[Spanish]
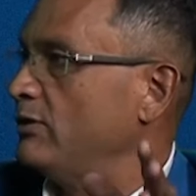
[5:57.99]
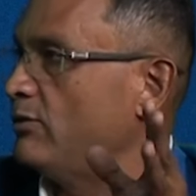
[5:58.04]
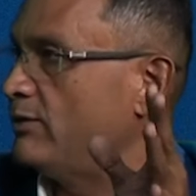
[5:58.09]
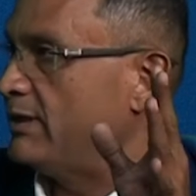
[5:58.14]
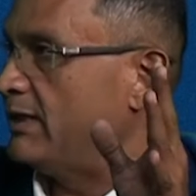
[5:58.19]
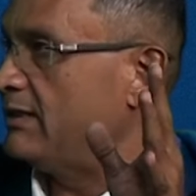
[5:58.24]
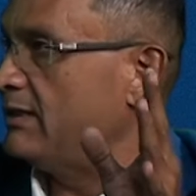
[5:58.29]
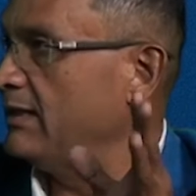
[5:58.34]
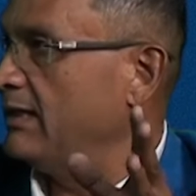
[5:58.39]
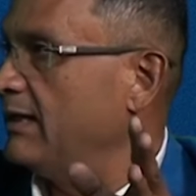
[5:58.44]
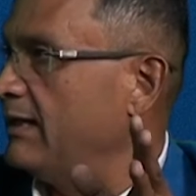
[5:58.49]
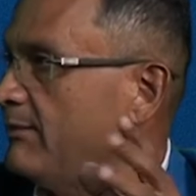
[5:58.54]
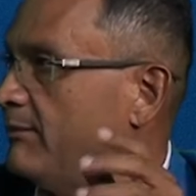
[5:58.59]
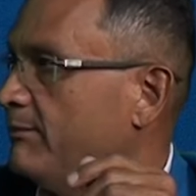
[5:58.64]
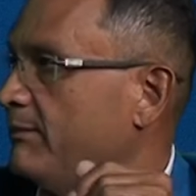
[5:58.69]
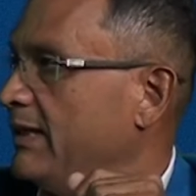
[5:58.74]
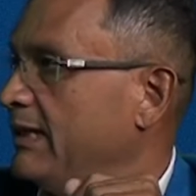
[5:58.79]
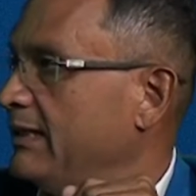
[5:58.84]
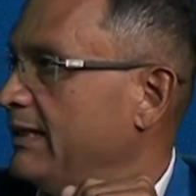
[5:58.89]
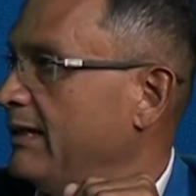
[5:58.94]
y hoy en día
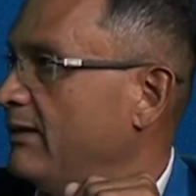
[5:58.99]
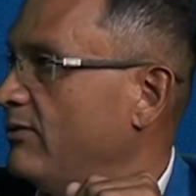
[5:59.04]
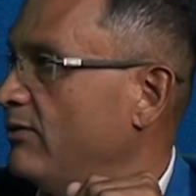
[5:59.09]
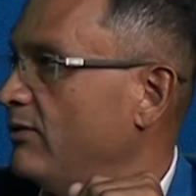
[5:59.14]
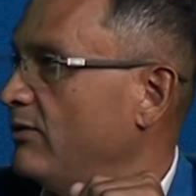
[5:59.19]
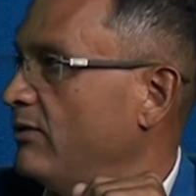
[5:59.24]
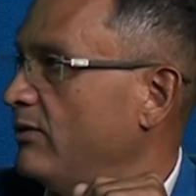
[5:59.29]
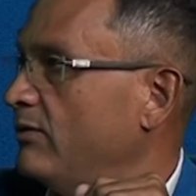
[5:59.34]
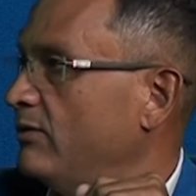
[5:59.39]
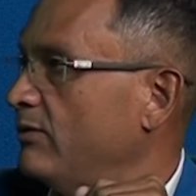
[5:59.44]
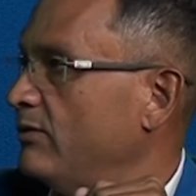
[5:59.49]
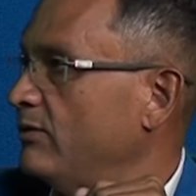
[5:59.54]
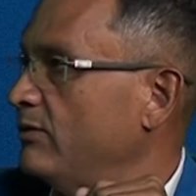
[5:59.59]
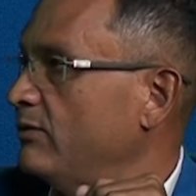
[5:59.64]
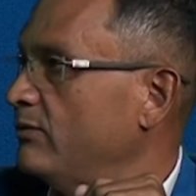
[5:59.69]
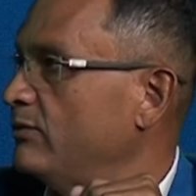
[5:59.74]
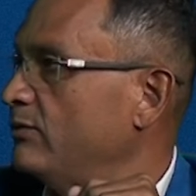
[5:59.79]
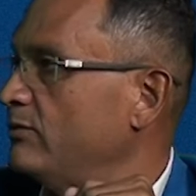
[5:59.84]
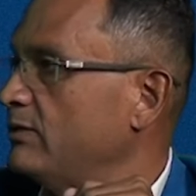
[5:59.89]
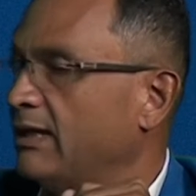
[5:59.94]
manejo
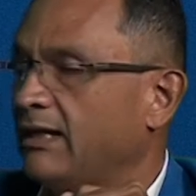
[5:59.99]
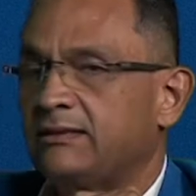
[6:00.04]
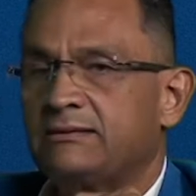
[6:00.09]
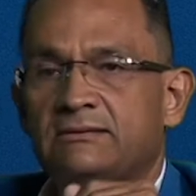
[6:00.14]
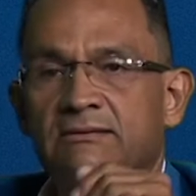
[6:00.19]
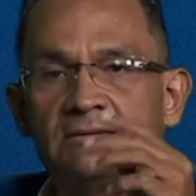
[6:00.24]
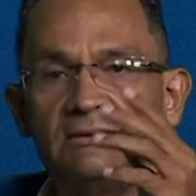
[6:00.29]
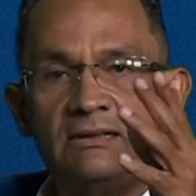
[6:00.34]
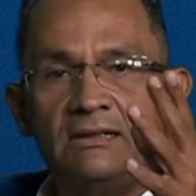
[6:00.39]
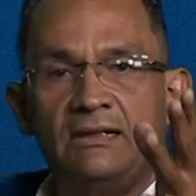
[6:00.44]
unas,